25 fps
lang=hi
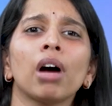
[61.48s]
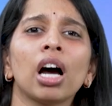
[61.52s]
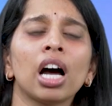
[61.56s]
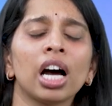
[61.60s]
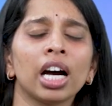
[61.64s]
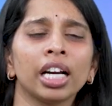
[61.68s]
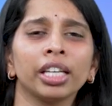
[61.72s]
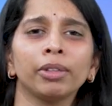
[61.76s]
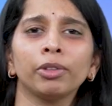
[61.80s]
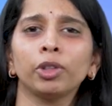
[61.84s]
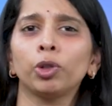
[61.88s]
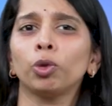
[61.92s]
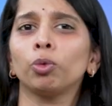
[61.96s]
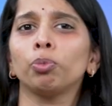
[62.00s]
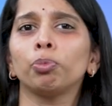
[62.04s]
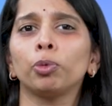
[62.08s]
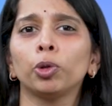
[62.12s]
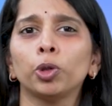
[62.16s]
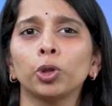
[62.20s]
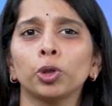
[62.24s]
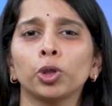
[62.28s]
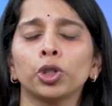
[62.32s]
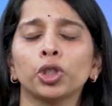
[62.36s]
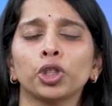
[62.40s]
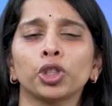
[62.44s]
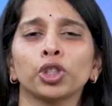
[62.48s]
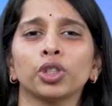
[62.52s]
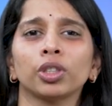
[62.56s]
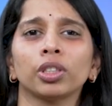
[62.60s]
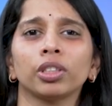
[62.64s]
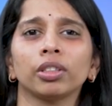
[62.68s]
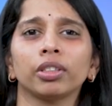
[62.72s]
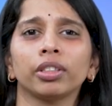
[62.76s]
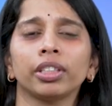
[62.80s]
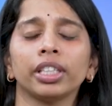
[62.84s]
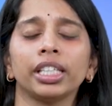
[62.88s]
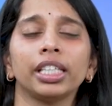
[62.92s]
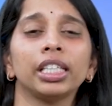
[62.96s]
महान युग पुरुष
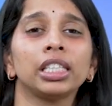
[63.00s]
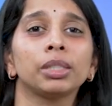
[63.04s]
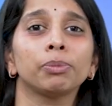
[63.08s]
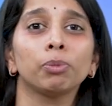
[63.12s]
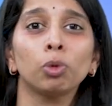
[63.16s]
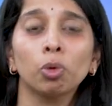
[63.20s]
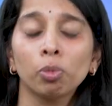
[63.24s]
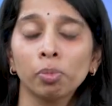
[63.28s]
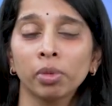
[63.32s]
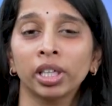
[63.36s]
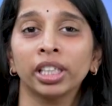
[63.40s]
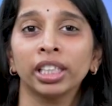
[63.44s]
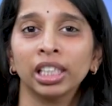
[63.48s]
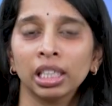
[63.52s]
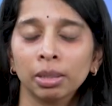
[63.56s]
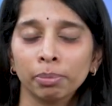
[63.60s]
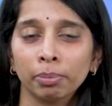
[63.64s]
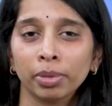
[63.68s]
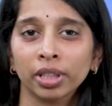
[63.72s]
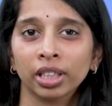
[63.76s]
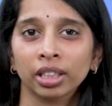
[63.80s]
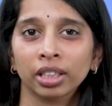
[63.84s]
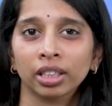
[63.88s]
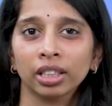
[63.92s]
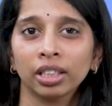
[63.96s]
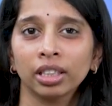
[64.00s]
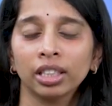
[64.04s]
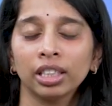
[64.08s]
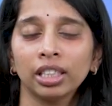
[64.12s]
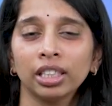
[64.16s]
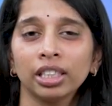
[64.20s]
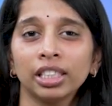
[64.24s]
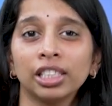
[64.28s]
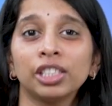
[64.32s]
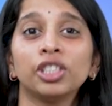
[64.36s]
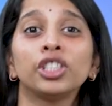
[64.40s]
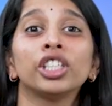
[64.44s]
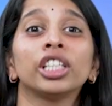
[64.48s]
इस भूमंडल पर
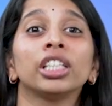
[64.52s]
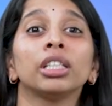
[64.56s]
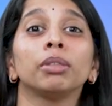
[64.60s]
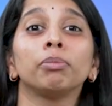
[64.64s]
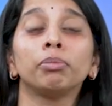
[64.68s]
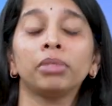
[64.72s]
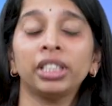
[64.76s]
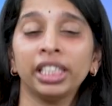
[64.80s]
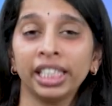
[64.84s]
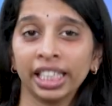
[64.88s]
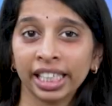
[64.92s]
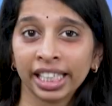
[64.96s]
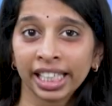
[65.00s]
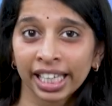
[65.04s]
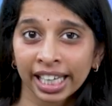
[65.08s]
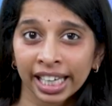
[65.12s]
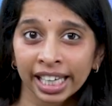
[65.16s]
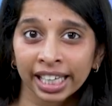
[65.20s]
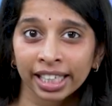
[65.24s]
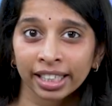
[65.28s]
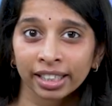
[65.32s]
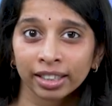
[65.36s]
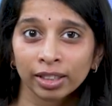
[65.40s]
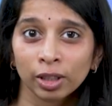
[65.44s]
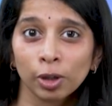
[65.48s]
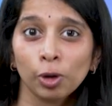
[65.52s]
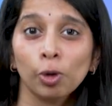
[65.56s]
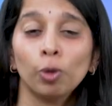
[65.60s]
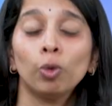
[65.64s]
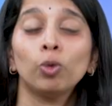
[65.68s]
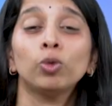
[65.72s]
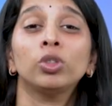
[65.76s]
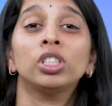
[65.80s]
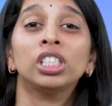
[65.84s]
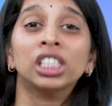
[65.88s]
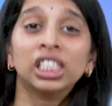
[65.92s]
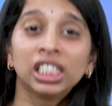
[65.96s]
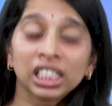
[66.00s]
जन्म लिए हैं
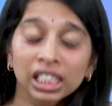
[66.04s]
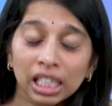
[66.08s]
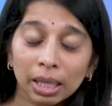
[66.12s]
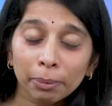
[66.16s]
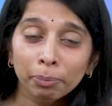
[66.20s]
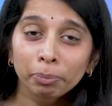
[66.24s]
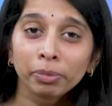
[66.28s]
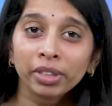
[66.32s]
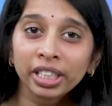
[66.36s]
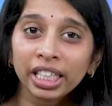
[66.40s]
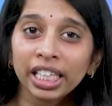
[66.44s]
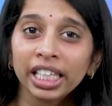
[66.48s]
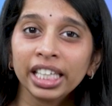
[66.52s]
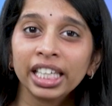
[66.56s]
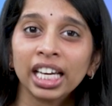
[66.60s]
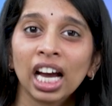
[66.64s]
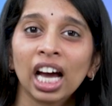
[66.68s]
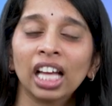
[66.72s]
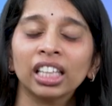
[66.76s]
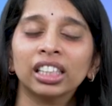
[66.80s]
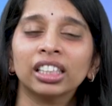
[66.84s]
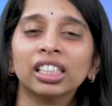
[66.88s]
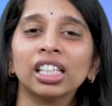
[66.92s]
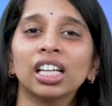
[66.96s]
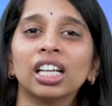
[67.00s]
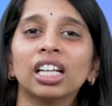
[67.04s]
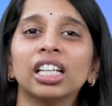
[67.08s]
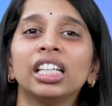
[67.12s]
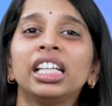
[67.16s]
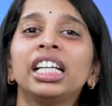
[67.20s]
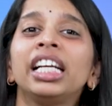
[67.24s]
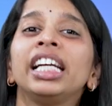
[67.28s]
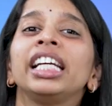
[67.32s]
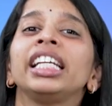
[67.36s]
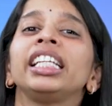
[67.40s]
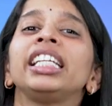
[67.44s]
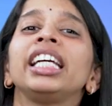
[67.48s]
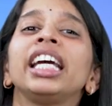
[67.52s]
उन सब की यात्रा
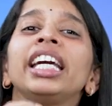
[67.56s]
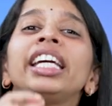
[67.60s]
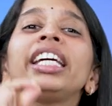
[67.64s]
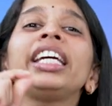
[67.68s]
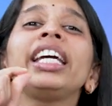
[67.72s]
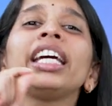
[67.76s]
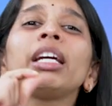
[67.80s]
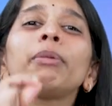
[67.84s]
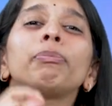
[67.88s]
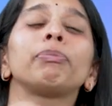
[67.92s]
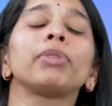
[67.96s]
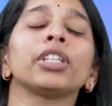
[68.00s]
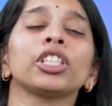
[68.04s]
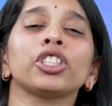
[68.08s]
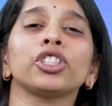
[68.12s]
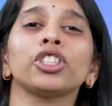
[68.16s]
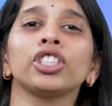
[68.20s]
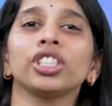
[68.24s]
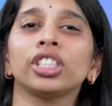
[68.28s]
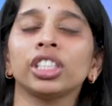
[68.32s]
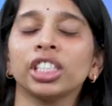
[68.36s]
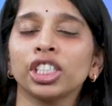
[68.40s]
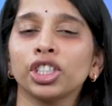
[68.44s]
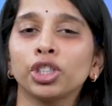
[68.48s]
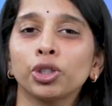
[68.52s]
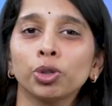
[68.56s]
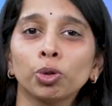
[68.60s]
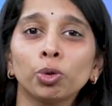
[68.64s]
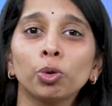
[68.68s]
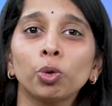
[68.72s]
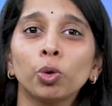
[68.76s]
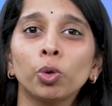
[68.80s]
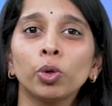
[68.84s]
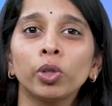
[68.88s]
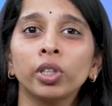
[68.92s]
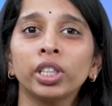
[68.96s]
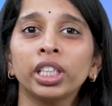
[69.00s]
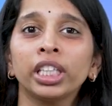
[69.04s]
यही एक प्रश्न से
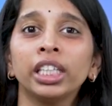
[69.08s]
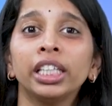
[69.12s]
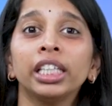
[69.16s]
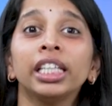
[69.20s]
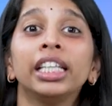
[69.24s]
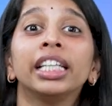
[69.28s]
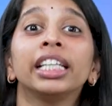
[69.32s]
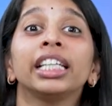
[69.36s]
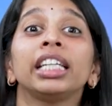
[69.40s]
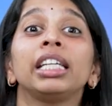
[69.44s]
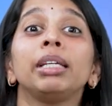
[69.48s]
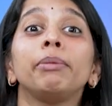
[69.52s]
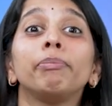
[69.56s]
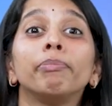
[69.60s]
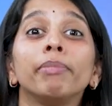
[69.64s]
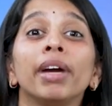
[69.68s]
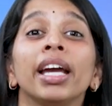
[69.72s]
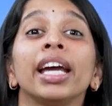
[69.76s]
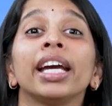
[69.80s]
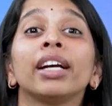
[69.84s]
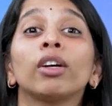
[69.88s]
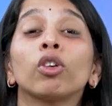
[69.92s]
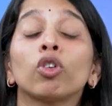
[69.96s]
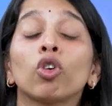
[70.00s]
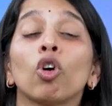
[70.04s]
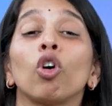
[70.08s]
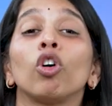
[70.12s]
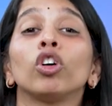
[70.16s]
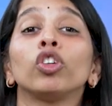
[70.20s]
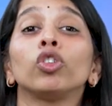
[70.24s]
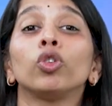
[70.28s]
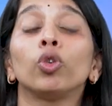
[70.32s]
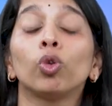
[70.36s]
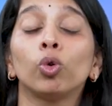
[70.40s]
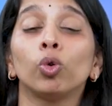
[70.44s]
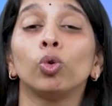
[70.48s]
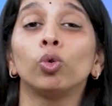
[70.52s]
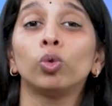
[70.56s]
शुरू हुई कि मैं
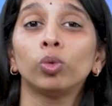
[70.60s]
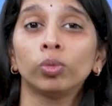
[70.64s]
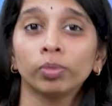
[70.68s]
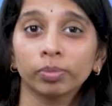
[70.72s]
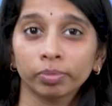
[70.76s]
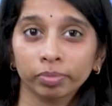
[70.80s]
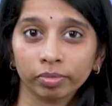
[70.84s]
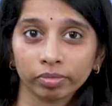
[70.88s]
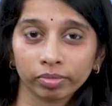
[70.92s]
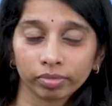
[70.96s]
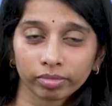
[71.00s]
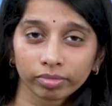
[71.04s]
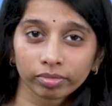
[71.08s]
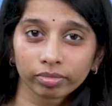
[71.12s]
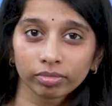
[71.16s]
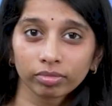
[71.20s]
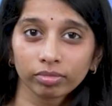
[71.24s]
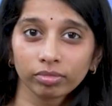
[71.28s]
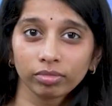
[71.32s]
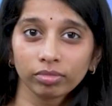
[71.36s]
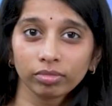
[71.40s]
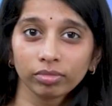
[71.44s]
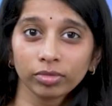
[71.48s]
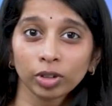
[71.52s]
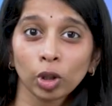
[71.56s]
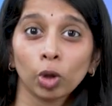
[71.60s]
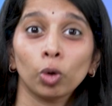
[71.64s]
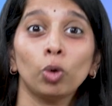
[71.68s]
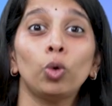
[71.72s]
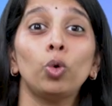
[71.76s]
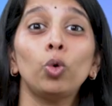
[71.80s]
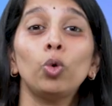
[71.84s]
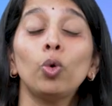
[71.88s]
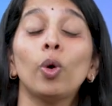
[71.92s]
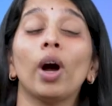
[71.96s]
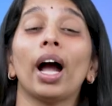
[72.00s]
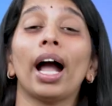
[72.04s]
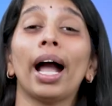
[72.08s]
कौन हूँ
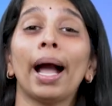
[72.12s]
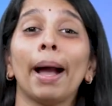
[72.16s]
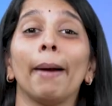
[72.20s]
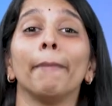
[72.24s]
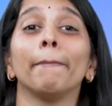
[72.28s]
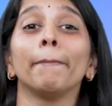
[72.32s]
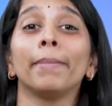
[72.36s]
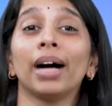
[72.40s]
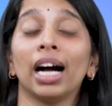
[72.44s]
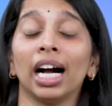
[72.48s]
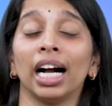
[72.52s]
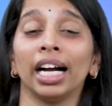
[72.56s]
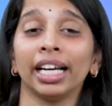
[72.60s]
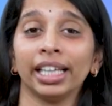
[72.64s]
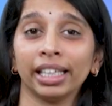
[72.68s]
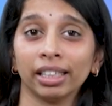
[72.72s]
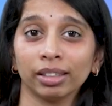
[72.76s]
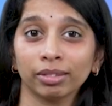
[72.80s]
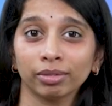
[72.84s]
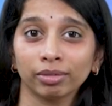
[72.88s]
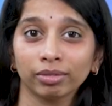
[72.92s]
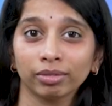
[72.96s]
हु एम आई